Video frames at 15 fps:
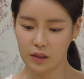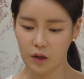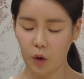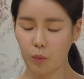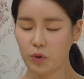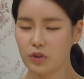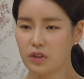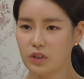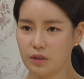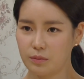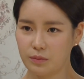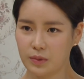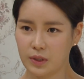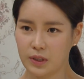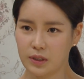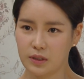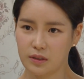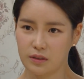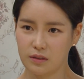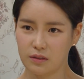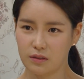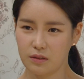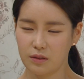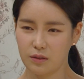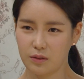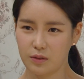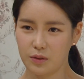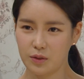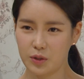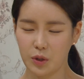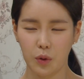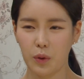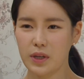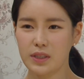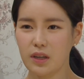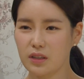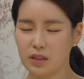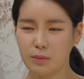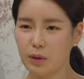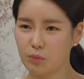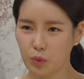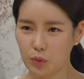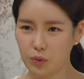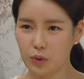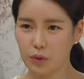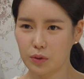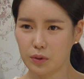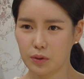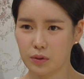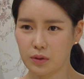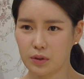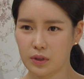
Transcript: 어머님, 저 회사 그만 못 둬요.